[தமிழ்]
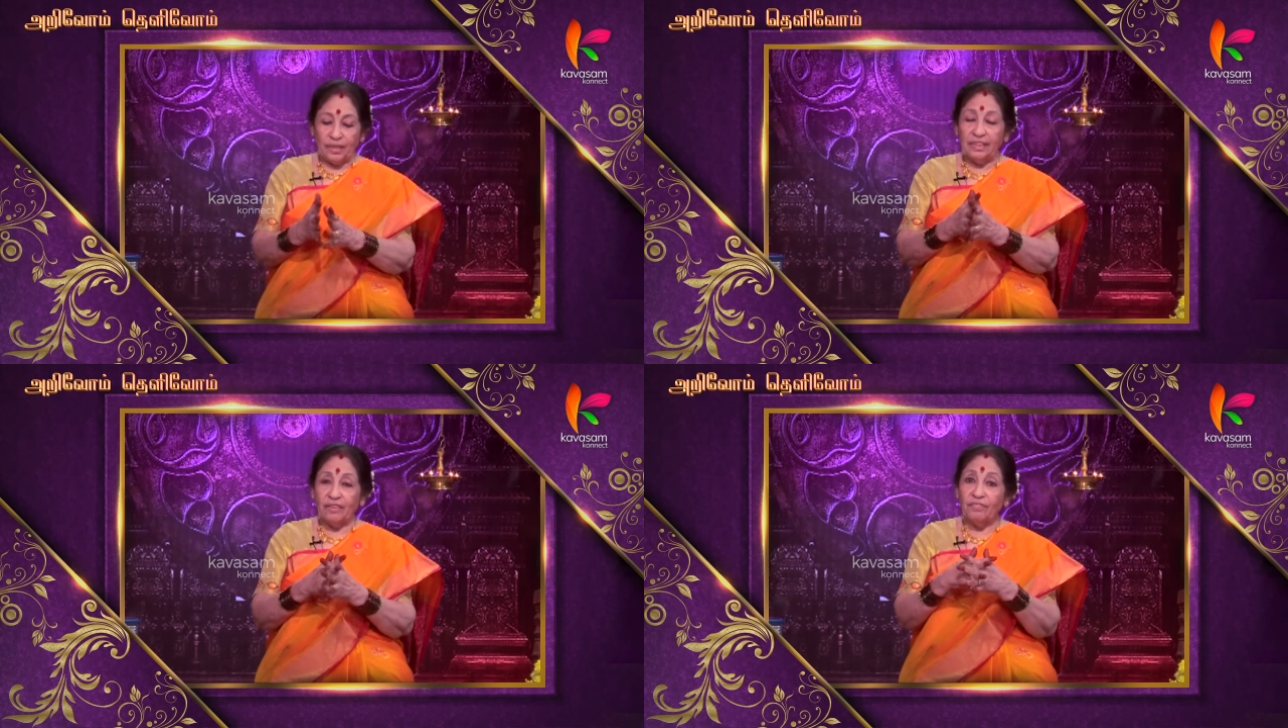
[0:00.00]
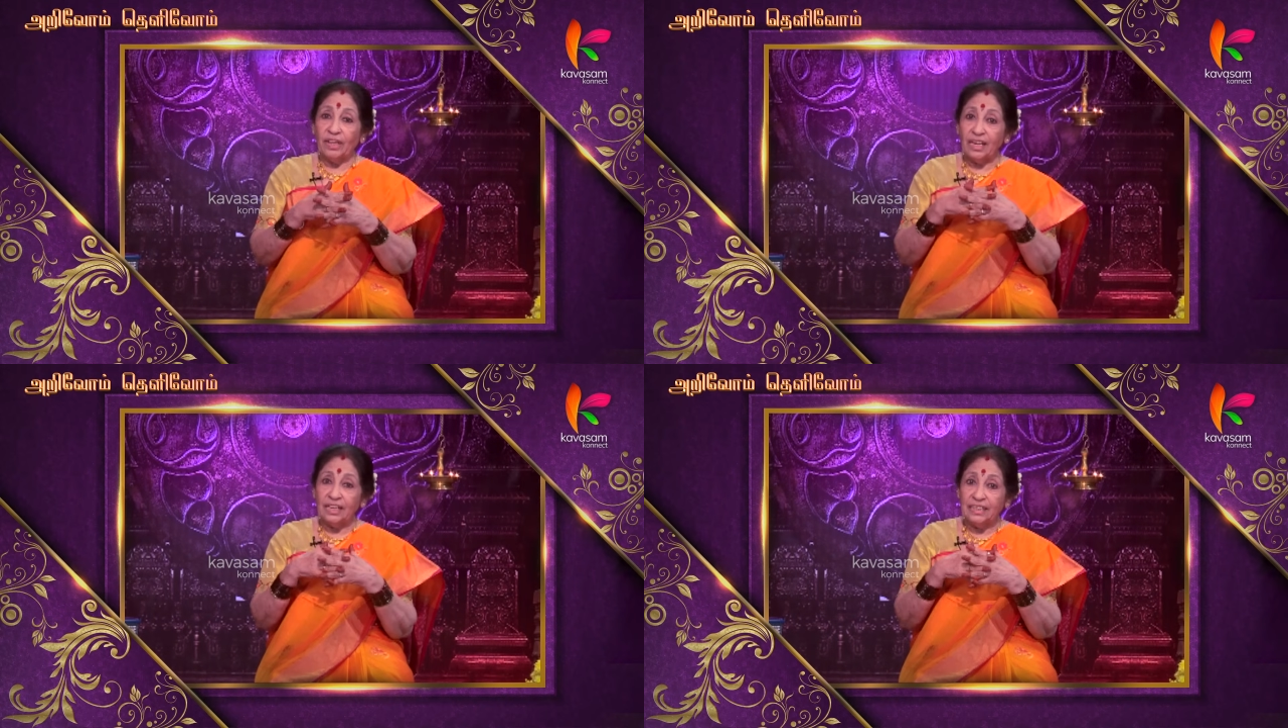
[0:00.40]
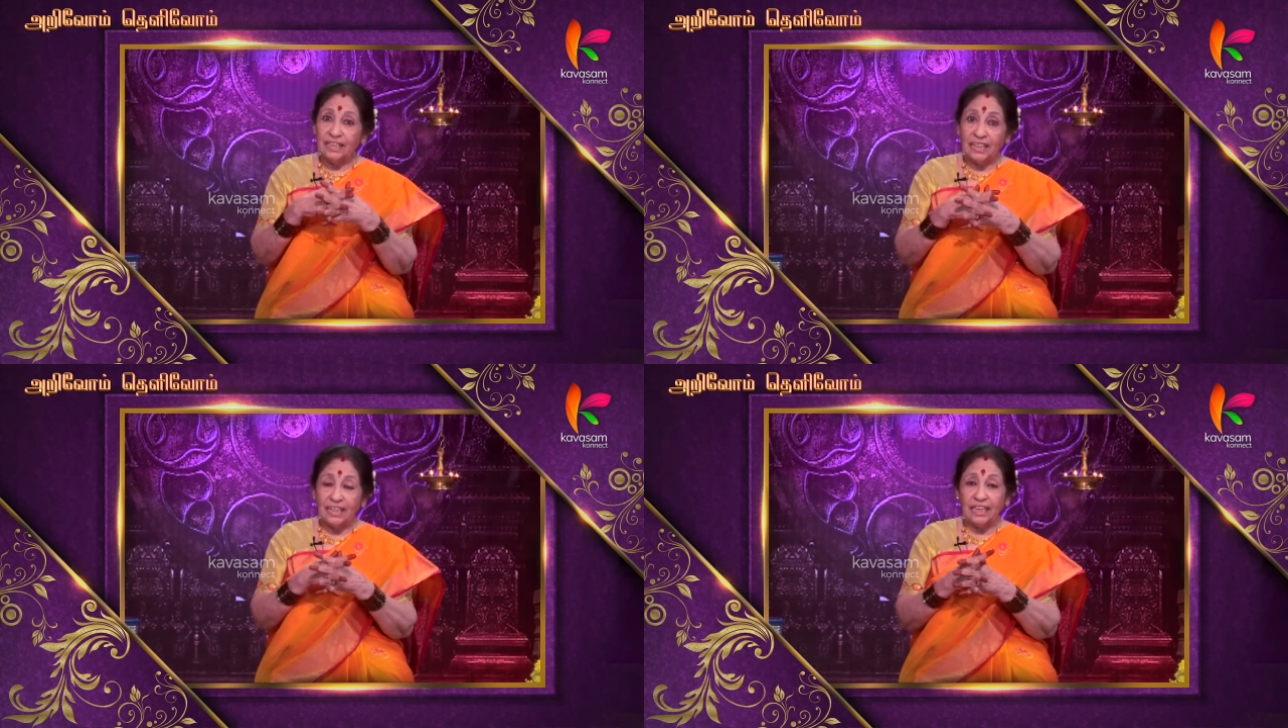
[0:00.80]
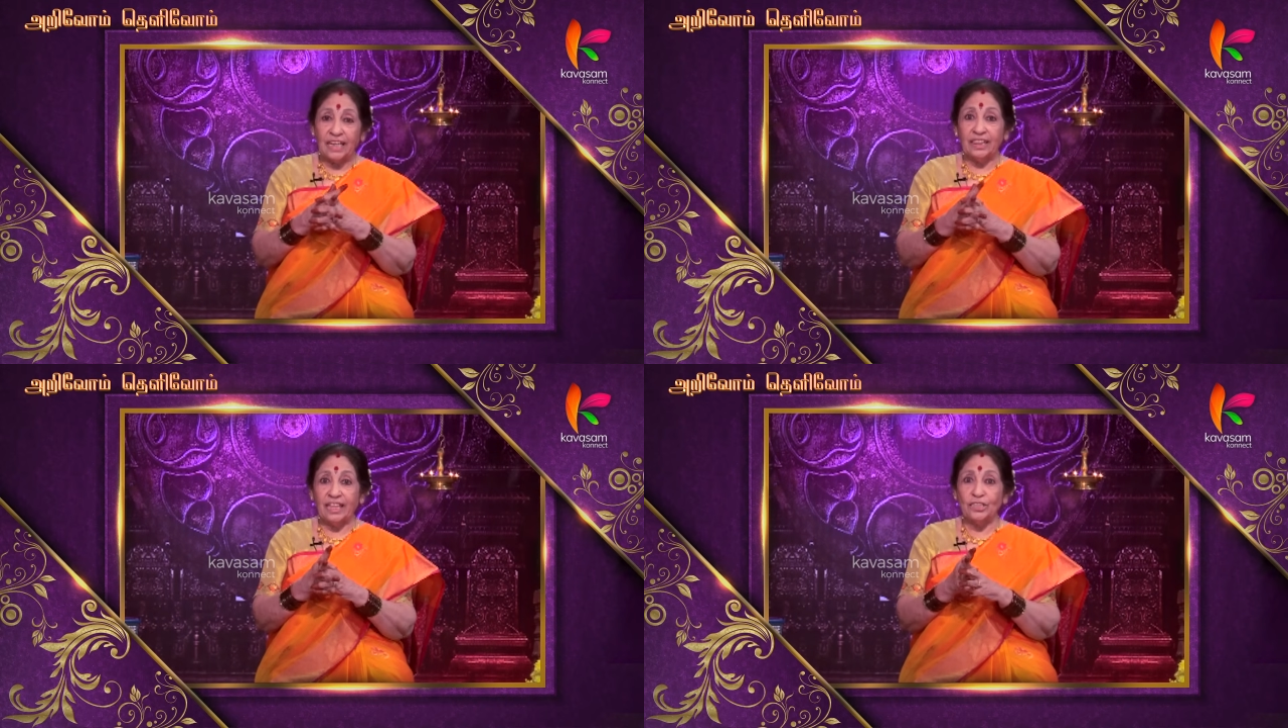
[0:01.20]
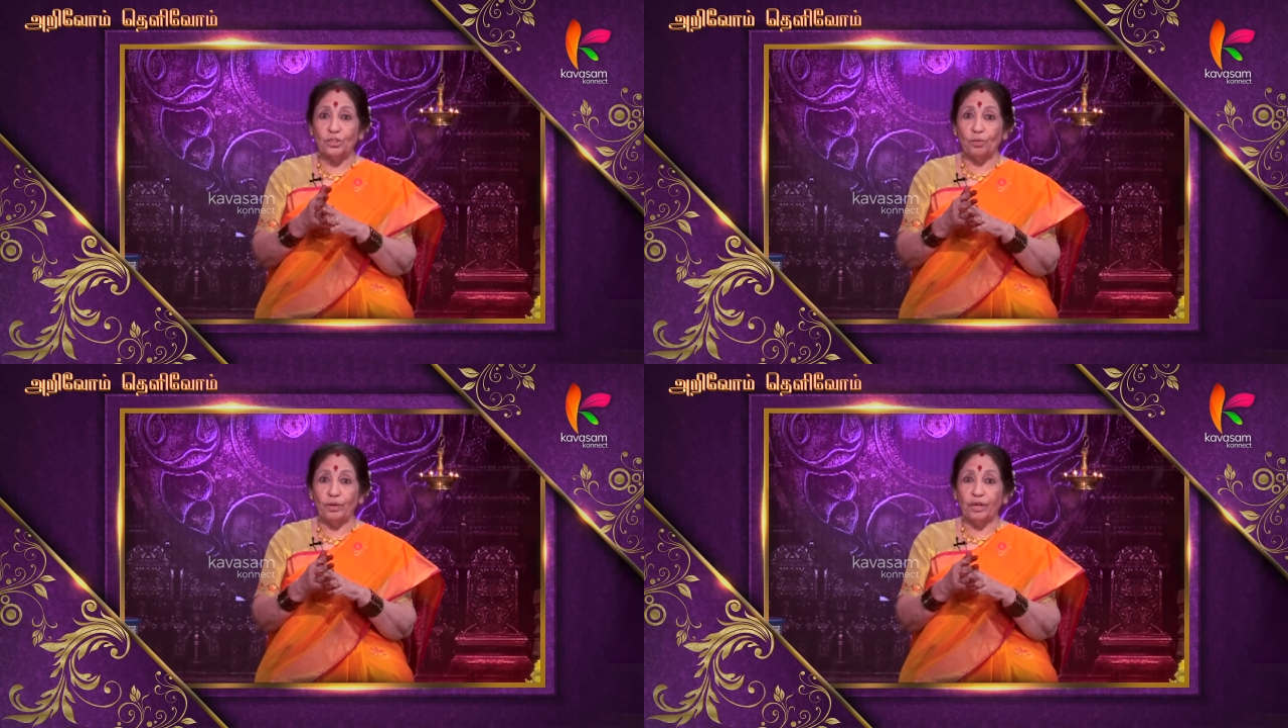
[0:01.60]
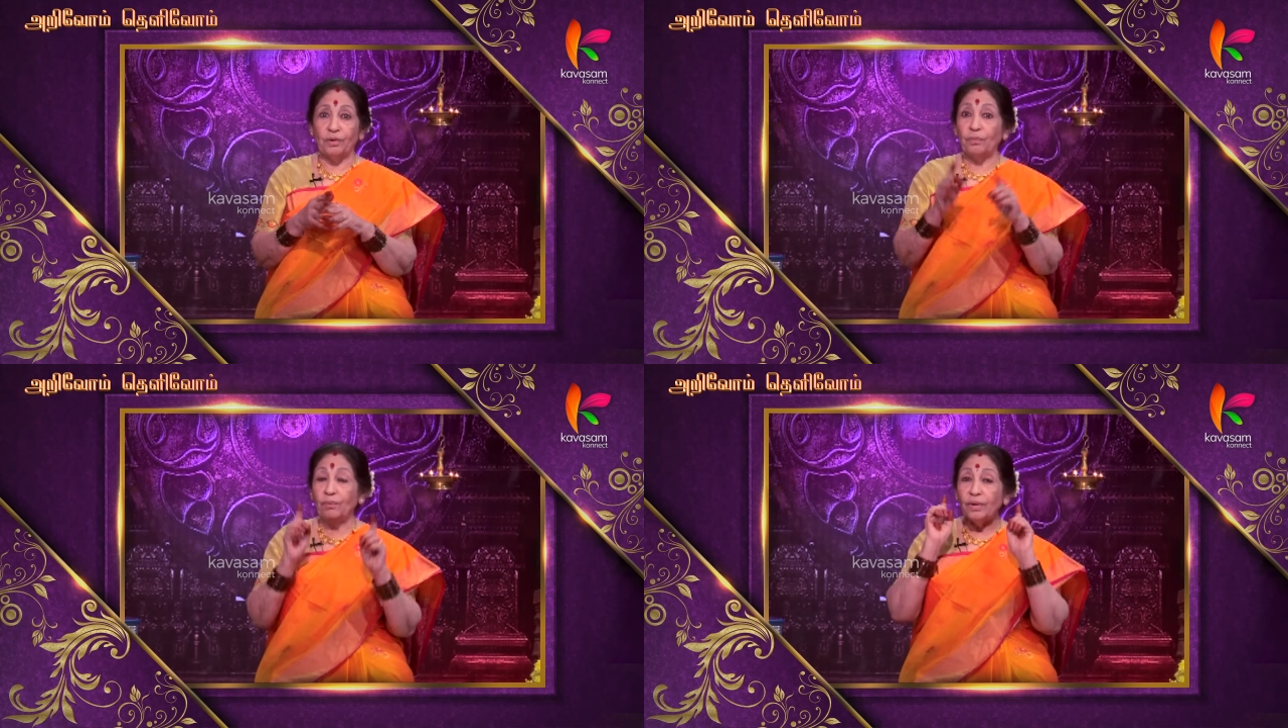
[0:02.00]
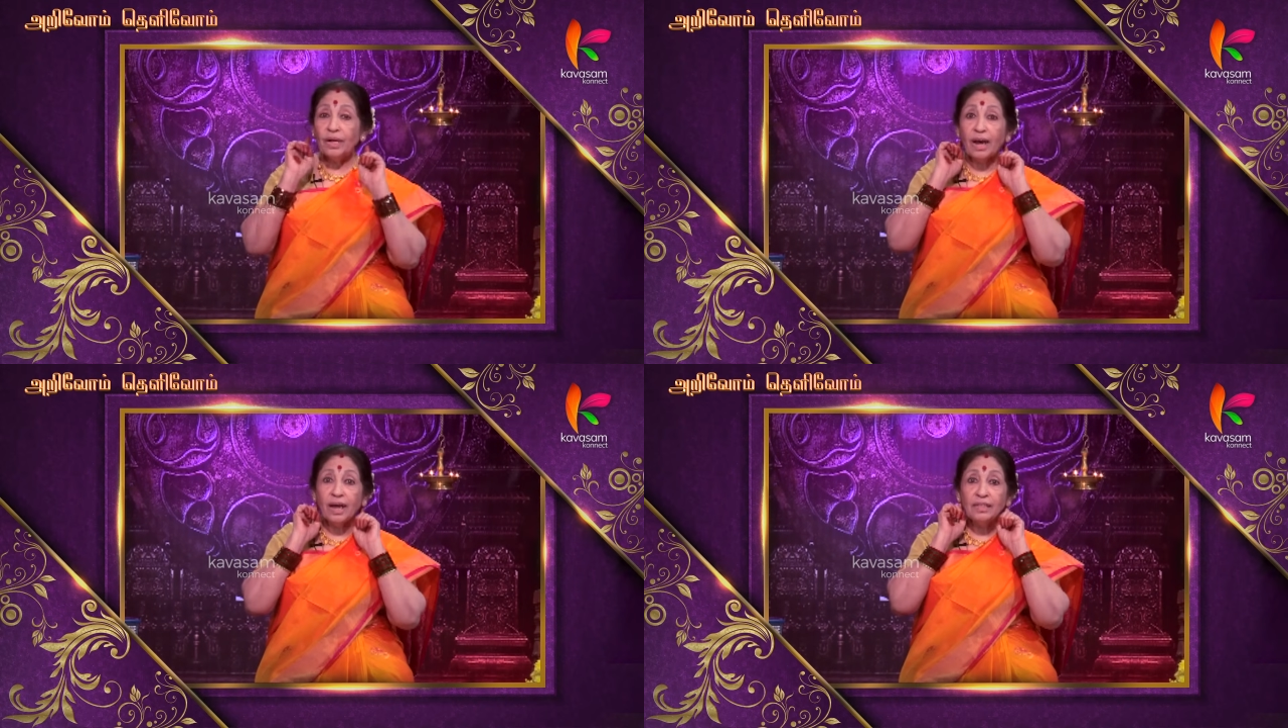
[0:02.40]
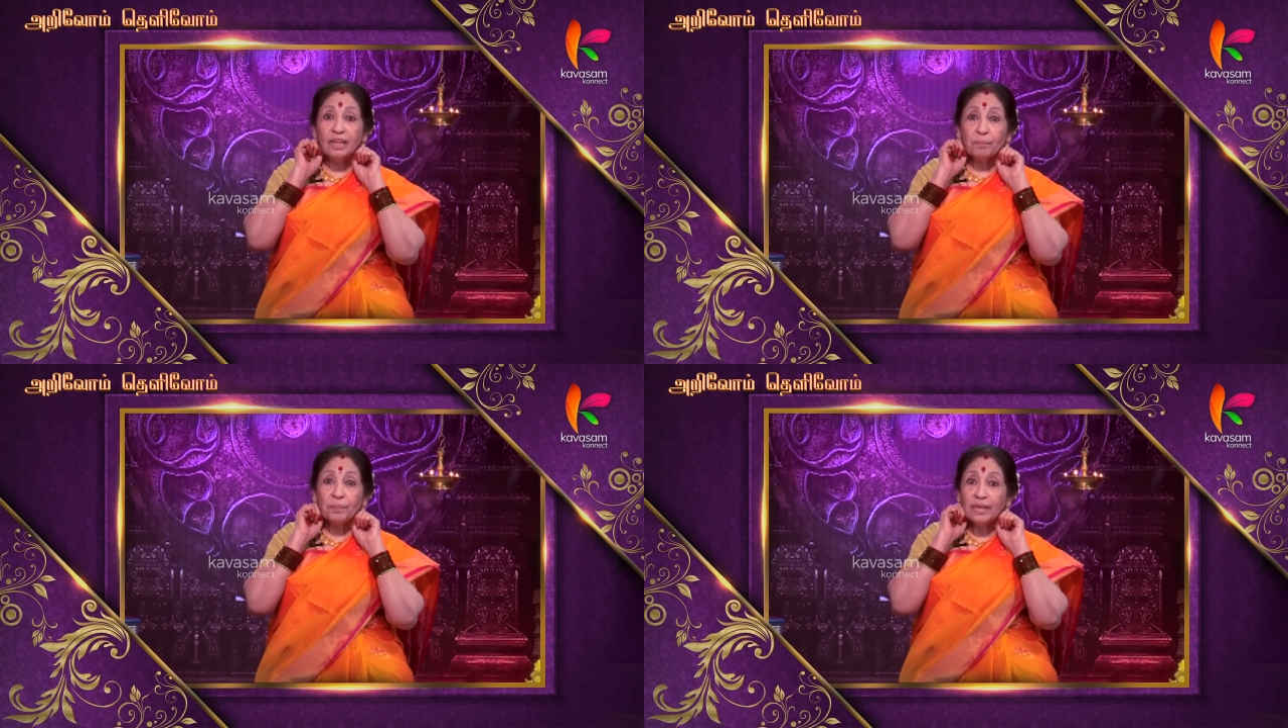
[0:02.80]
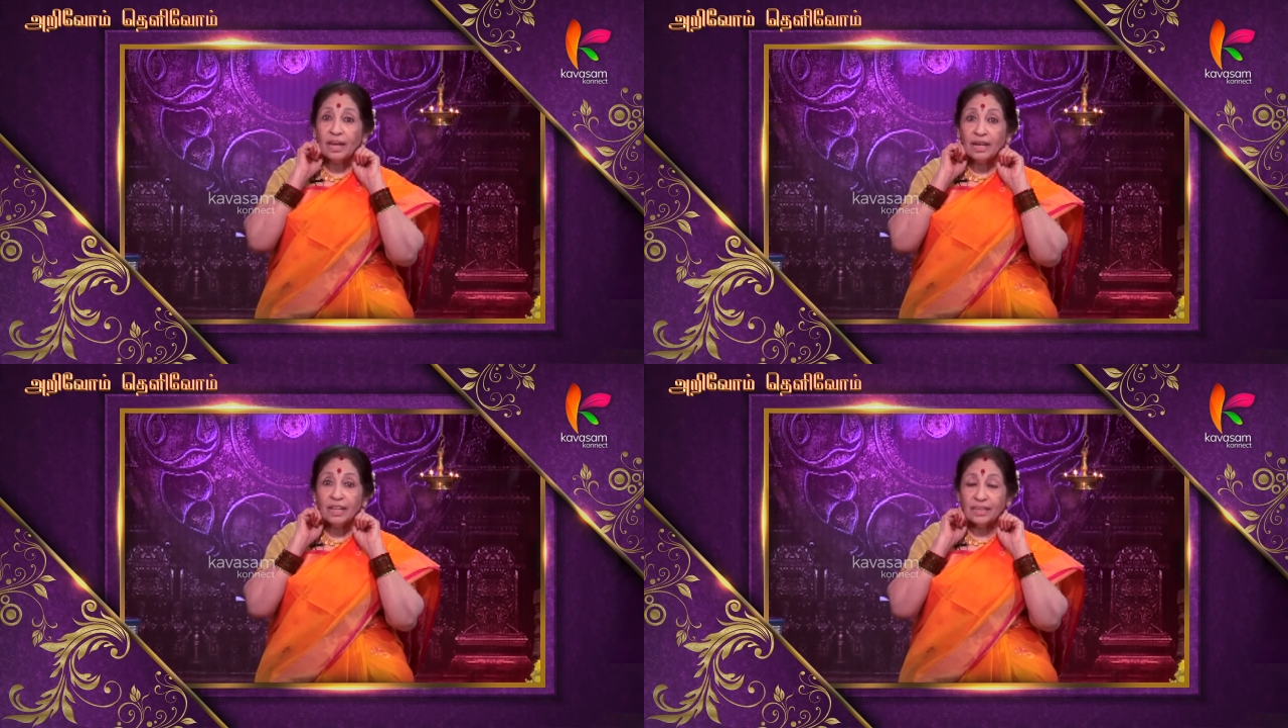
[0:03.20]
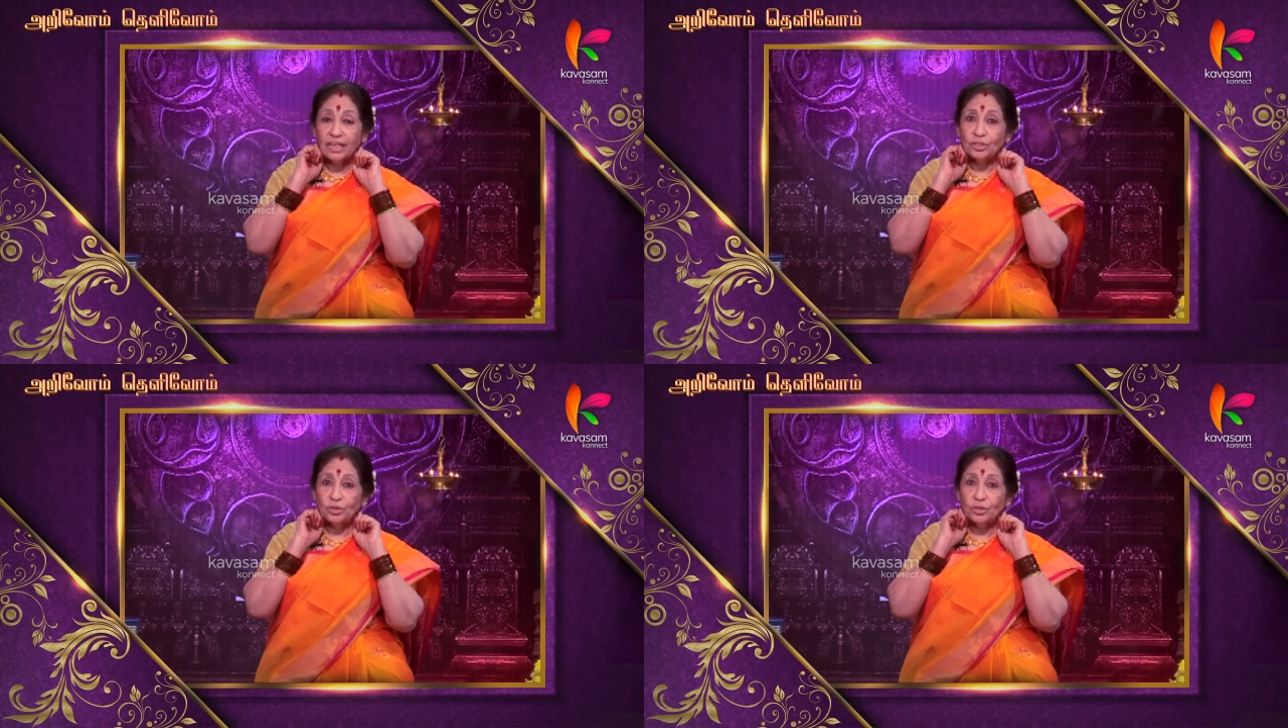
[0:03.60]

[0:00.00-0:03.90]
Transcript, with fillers: இந்த விரல் இடுக்கலெல்லாம் தேய்ச்சி குளிக்கணும் காதுக்கு பின்னால் தேய்ச்சி